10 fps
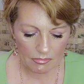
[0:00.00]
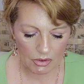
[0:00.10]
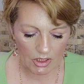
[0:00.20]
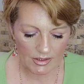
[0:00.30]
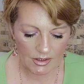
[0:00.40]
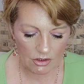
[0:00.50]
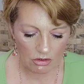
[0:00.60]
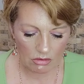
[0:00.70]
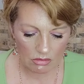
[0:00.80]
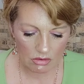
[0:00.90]
porque si
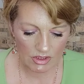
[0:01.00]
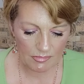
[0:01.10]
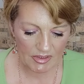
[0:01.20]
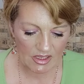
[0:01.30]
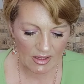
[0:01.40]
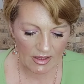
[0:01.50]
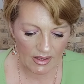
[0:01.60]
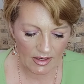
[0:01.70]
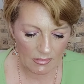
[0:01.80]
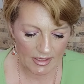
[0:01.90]
no, si pasa
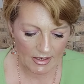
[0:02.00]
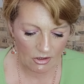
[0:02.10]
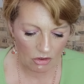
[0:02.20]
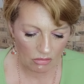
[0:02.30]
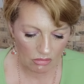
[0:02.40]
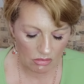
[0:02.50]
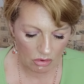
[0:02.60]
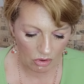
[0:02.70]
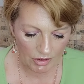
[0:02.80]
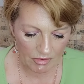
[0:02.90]
el verano,
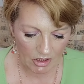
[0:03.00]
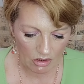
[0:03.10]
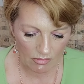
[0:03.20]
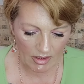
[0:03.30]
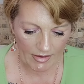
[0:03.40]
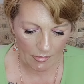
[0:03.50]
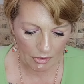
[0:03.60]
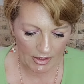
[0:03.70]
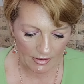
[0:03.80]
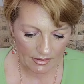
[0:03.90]
luego en invierno no me la voy a
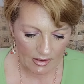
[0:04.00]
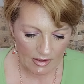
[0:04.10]
poner.